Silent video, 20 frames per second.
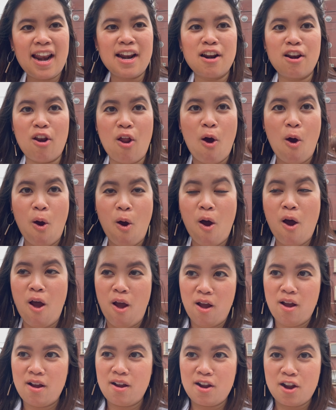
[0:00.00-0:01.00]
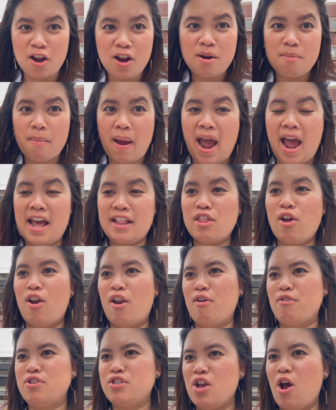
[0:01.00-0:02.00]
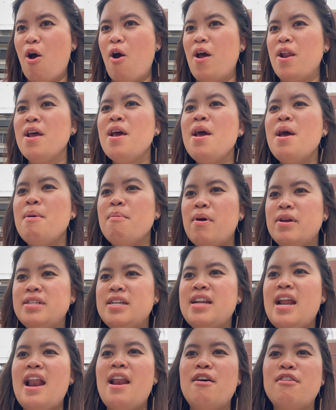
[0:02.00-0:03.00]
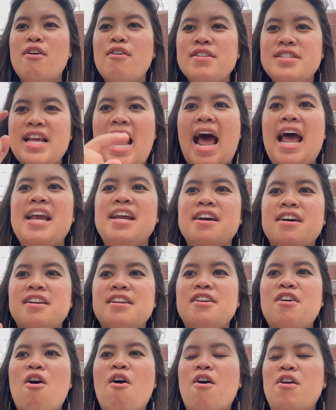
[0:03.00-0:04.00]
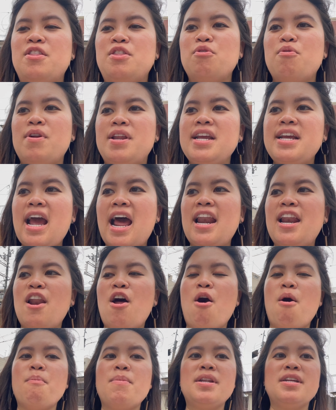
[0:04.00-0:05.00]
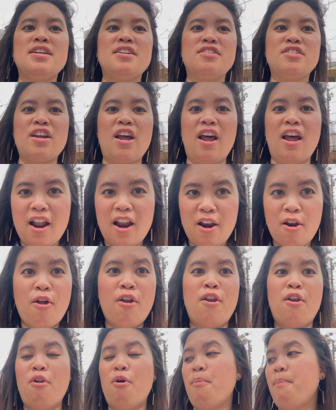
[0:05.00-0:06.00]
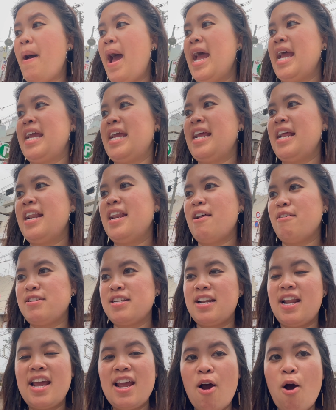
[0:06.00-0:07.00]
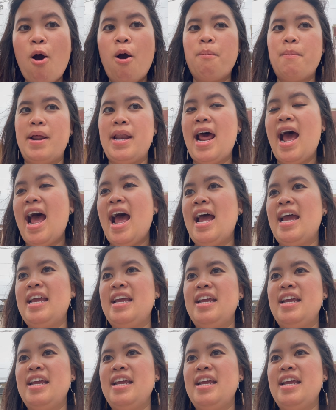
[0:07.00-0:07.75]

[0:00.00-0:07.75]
นล้อขึ้นมาตอนเราจอดเพราะฉะนั้นเราต้องจ่ายเงินก่อนตัวที่กั้นล้อมันถึงจะหล่นลงไปเราจะได้ออกมาได้